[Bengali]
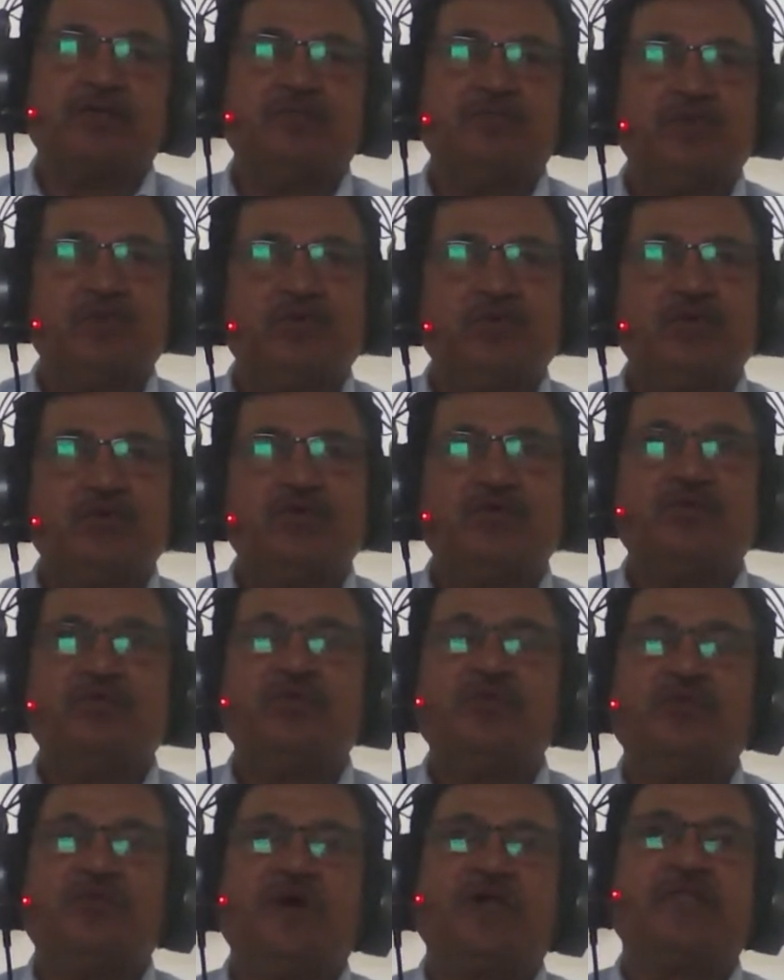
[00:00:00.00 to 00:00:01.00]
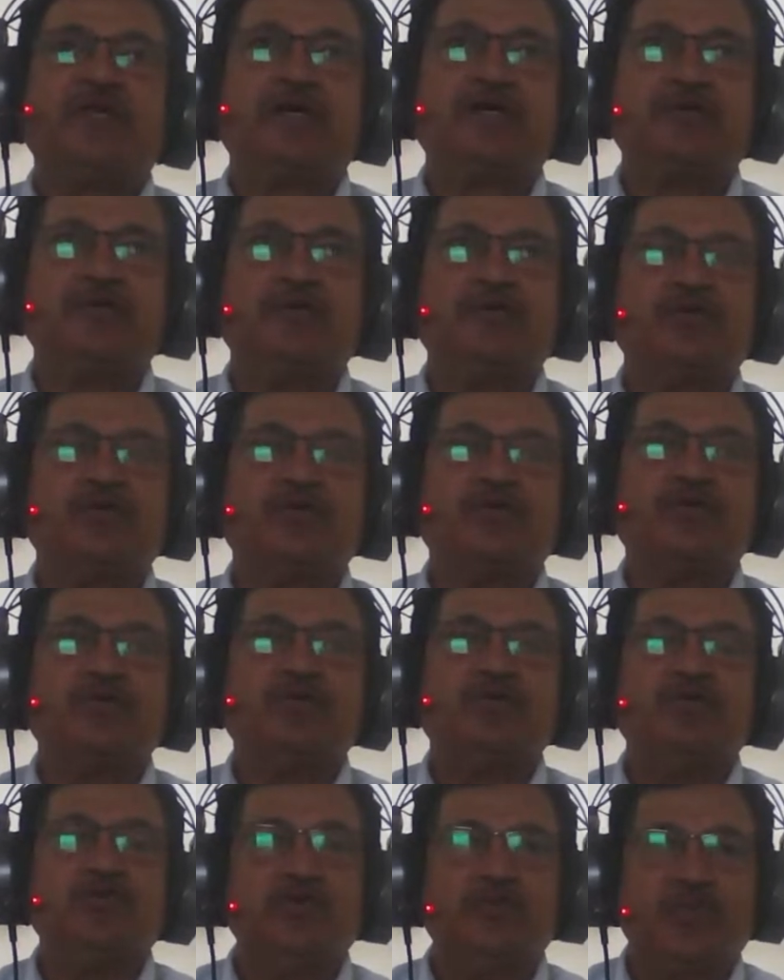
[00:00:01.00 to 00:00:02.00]
মূল উপাদান হলো
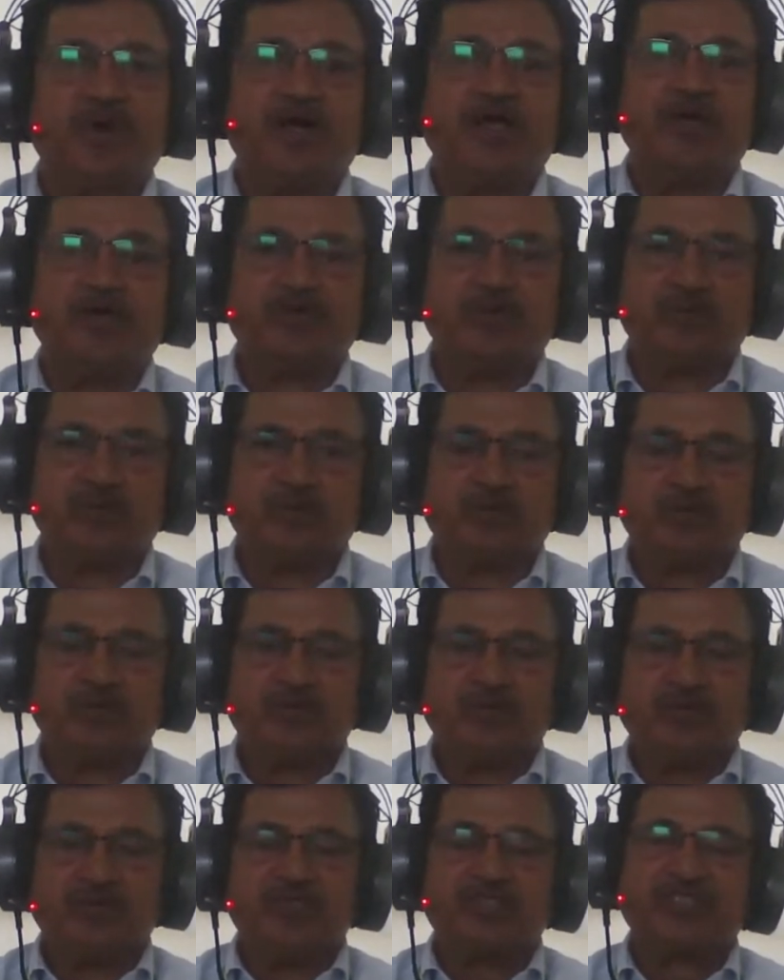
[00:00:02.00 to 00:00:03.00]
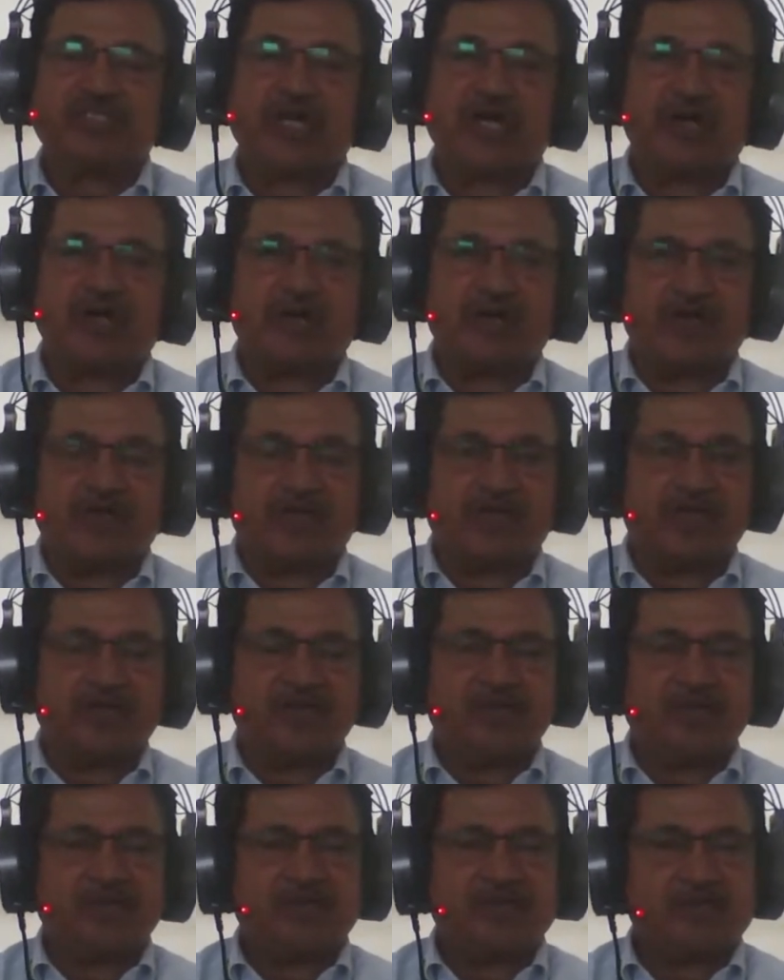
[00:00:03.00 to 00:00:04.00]
উপায় হলো শারীরিক
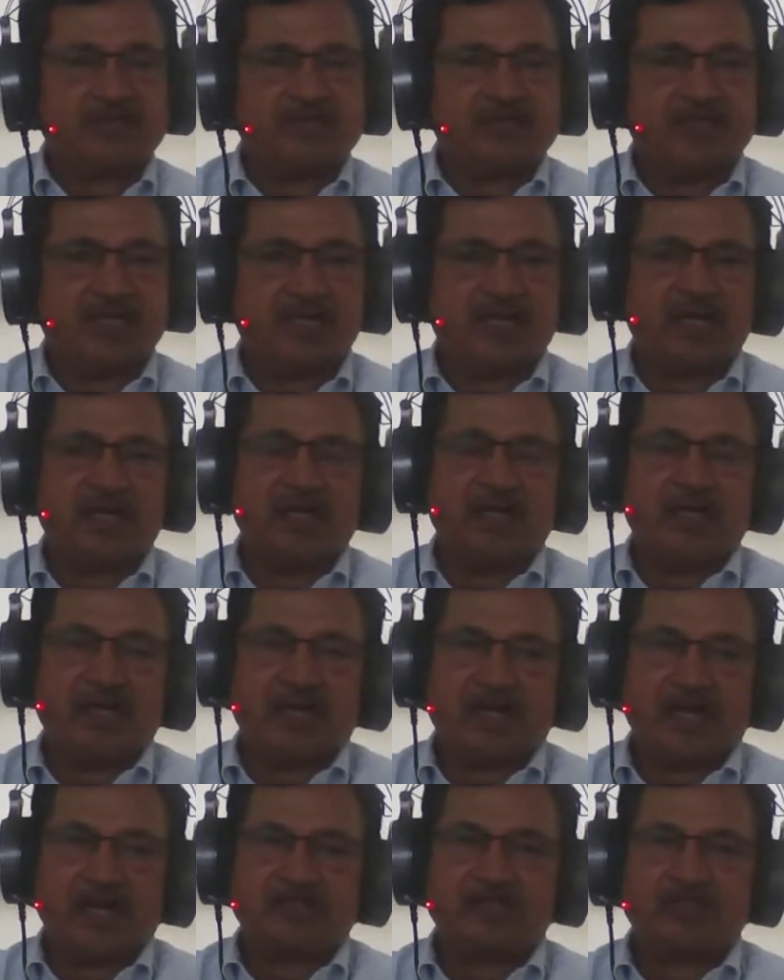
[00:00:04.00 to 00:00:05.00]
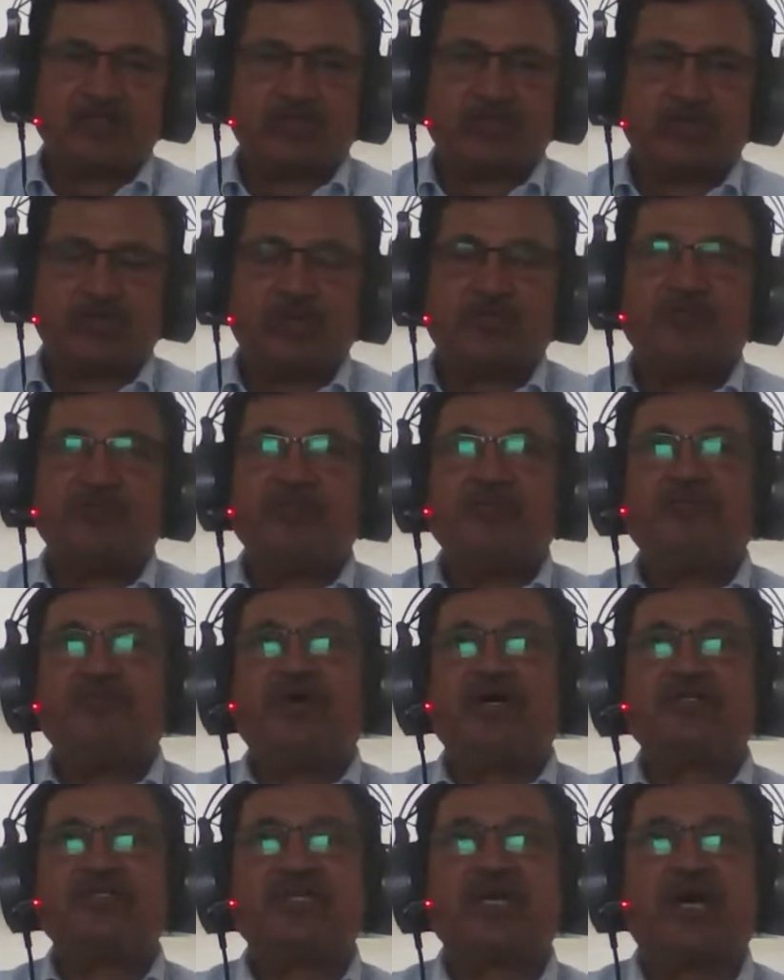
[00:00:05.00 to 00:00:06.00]
ক্রীড়া কার্যক্রম
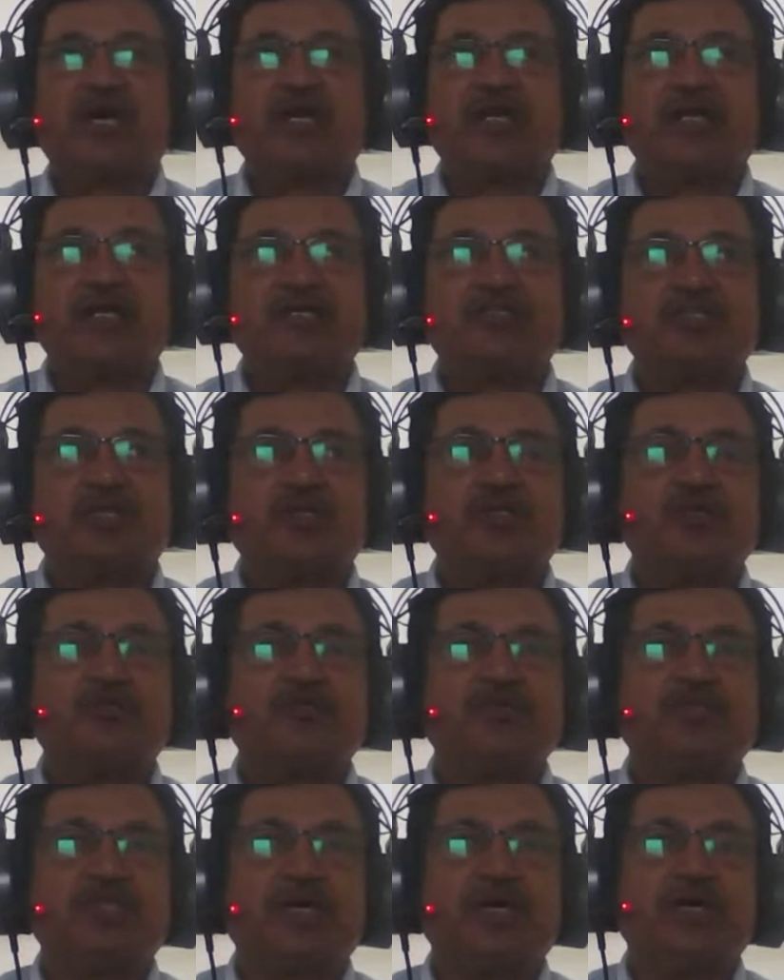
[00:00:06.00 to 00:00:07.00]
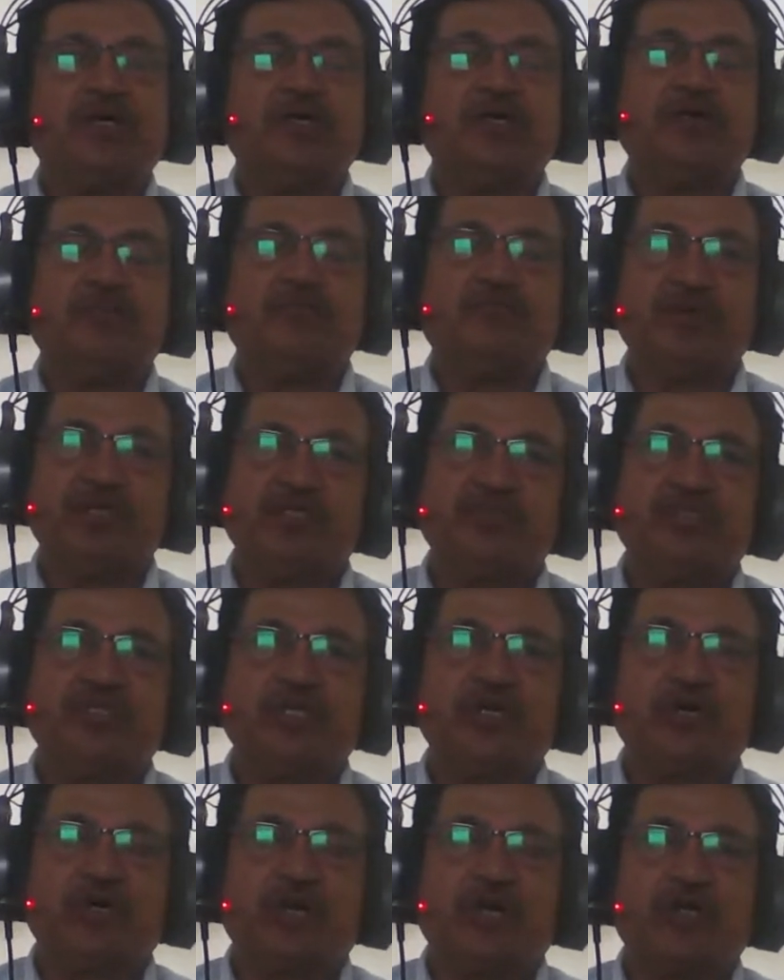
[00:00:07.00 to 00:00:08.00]
বা শারীরিক সক্ষমতা বৃদ্ধি
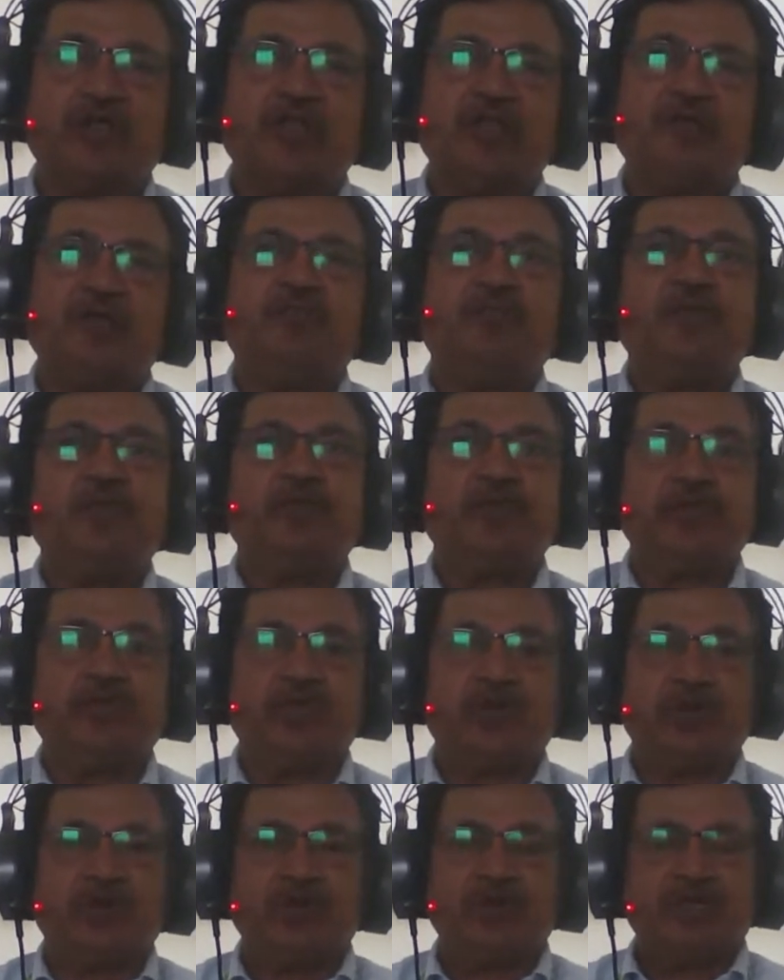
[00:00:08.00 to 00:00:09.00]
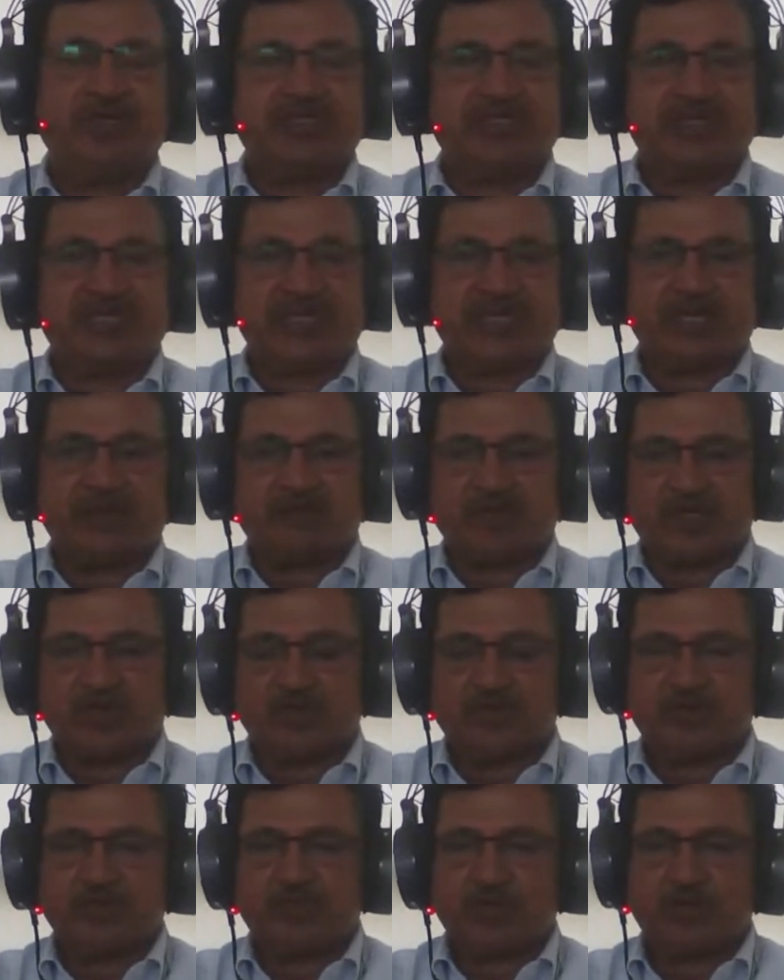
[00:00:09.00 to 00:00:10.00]
করা বিভিন্ন যেটাকে আমরা
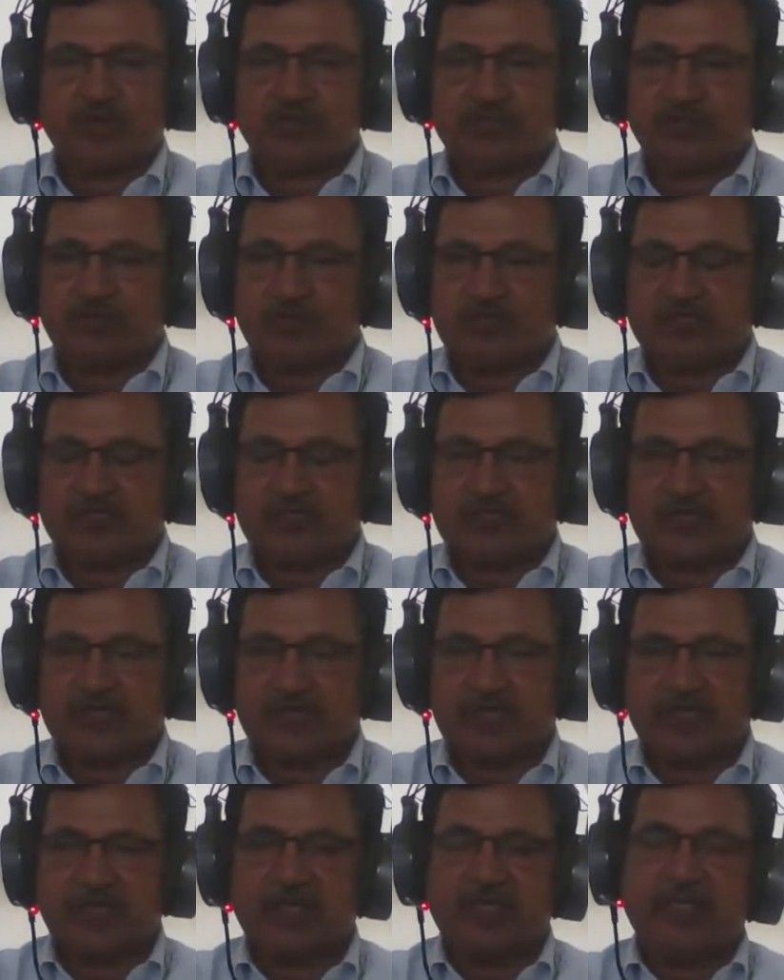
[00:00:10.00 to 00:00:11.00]
খুব সহজে বলে থাকি